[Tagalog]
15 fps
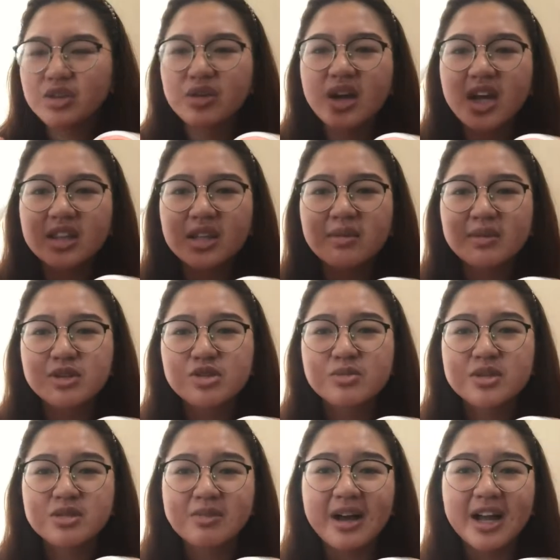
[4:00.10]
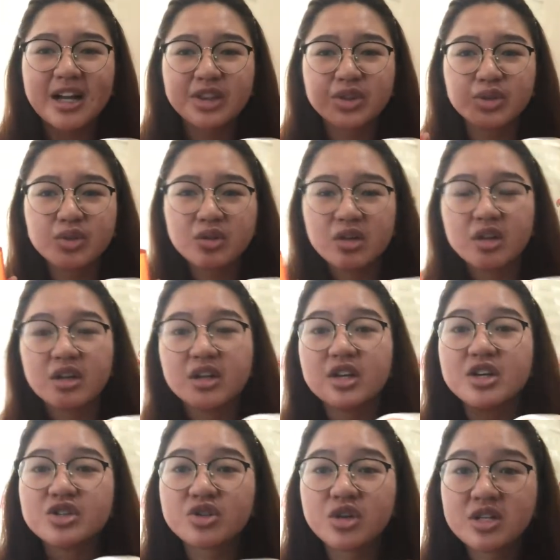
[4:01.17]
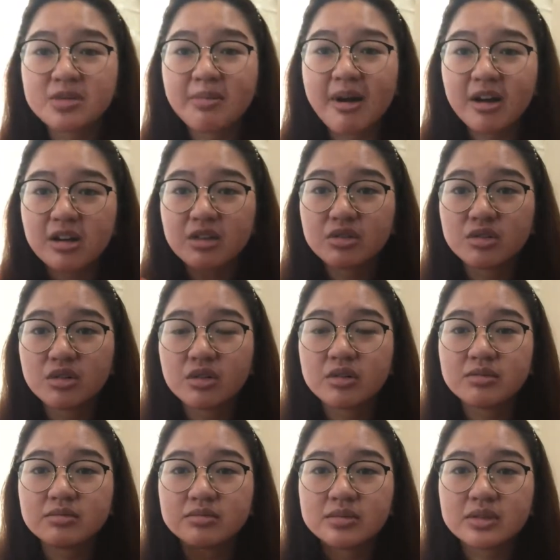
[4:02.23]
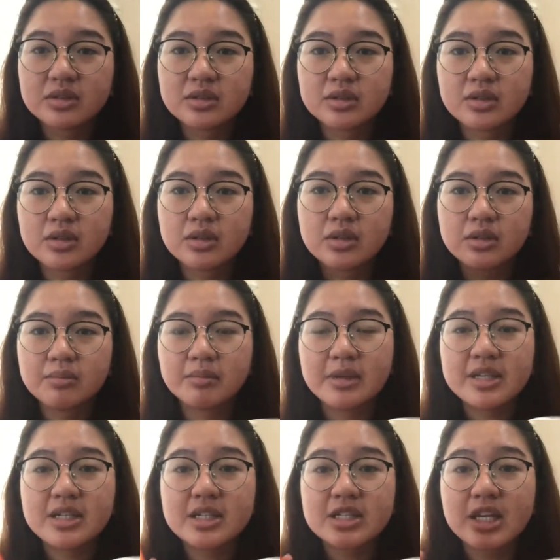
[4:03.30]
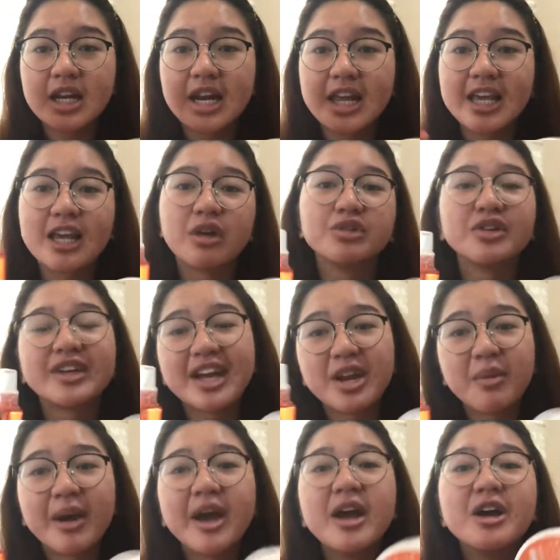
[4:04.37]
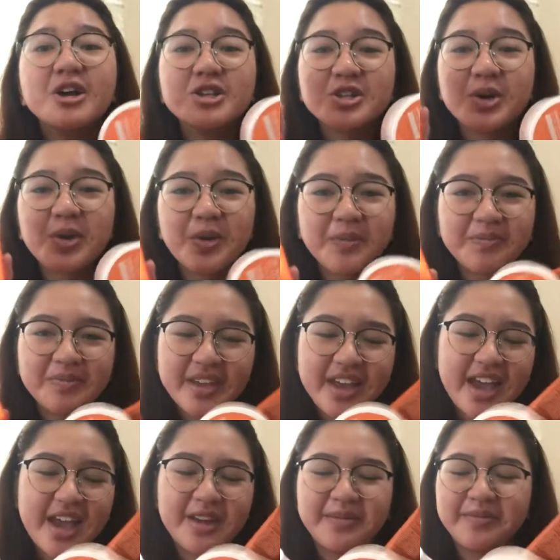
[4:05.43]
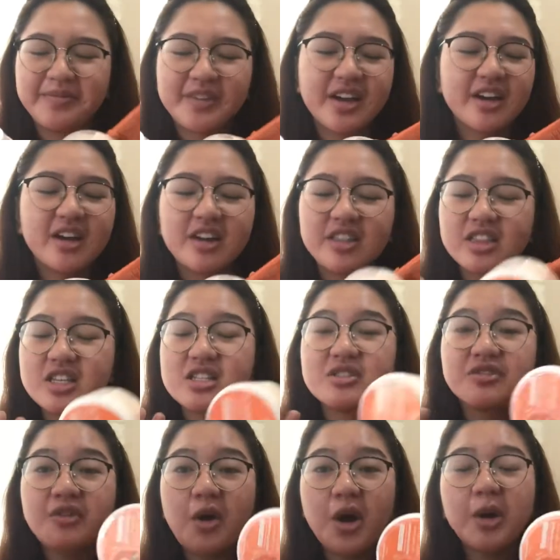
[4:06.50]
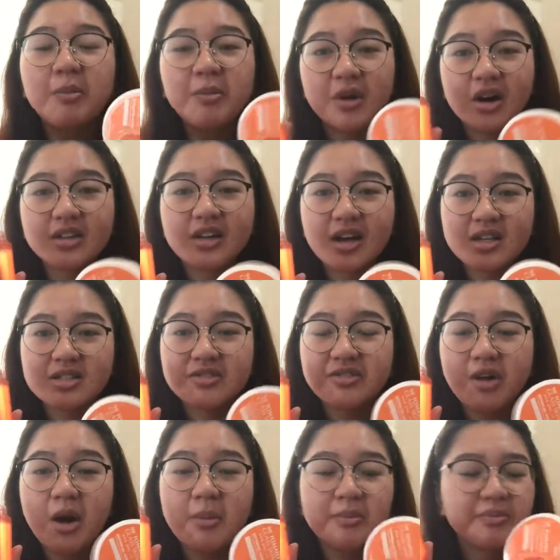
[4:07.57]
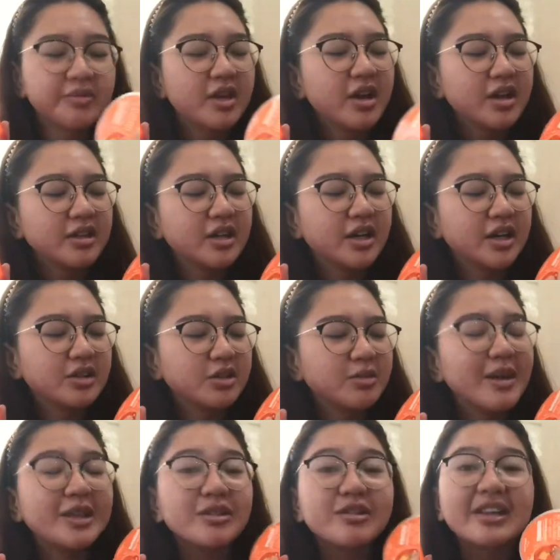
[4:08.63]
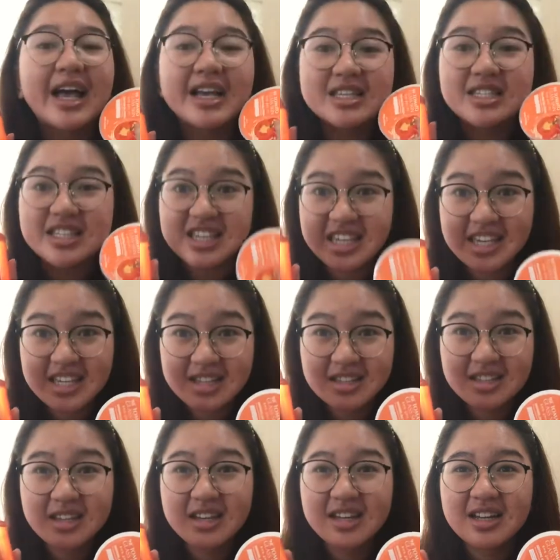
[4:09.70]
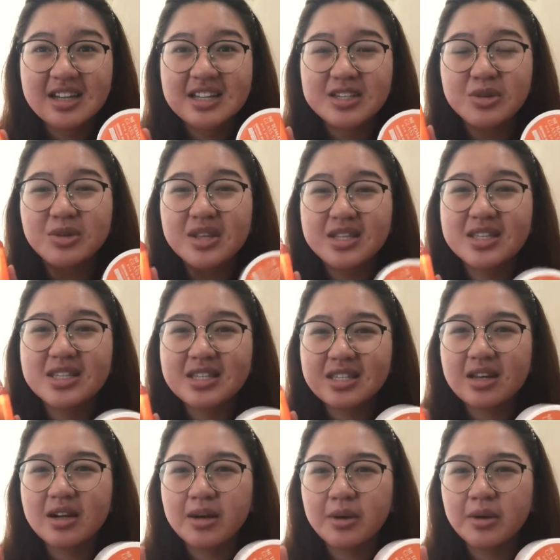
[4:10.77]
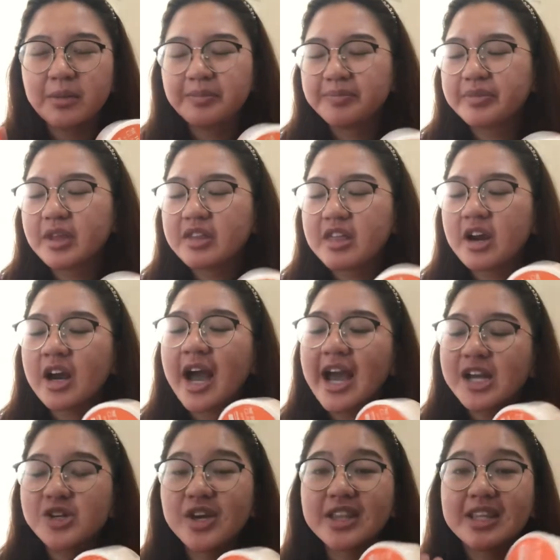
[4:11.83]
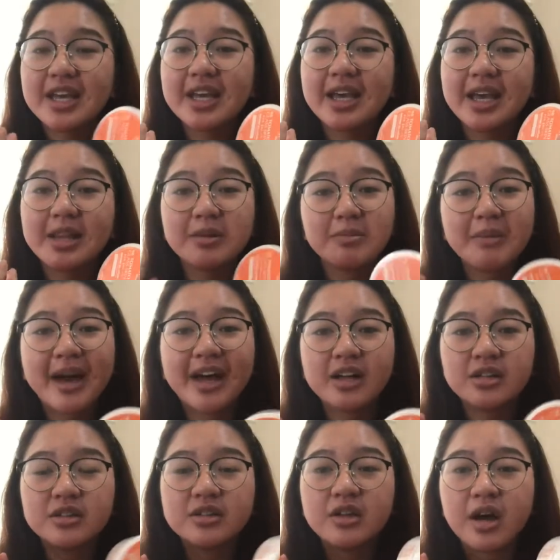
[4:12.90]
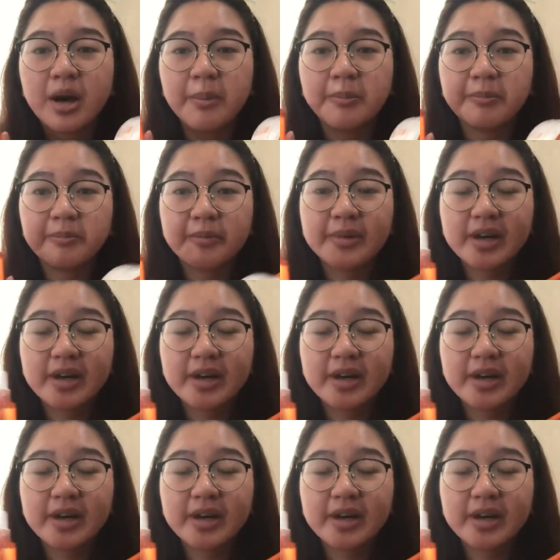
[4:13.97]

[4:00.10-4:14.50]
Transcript: yata, medyo mas mahal to. Sorry sa background kung may sariling ilaw doon. Anyway, so, ayan. I got these four products from the Tomato Glass Skin. So, this is um, their hydrating and mild um,